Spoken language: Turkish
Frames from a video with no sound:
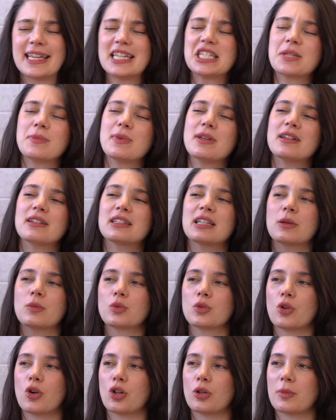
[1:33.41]
hiçbir
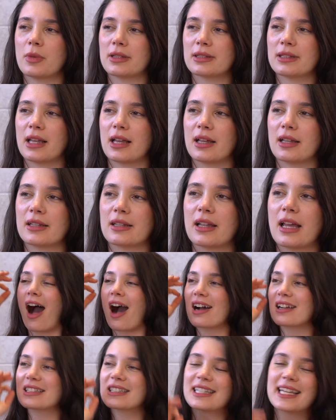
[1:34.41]
tabun olmadan,
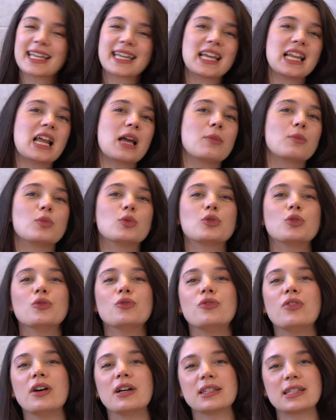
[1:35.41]
aklına gelen
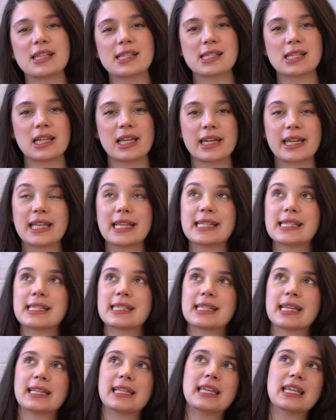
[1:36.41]
bütün fantezileri
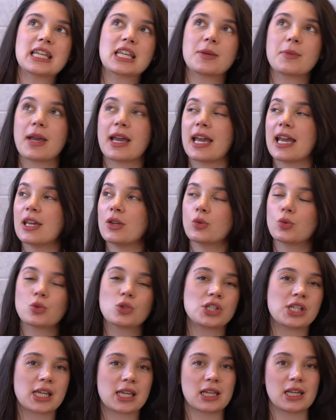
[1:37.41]
istediğin gibi en uç
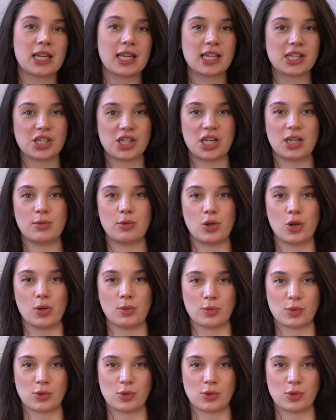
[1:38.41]
şekilde yaşayabiliyor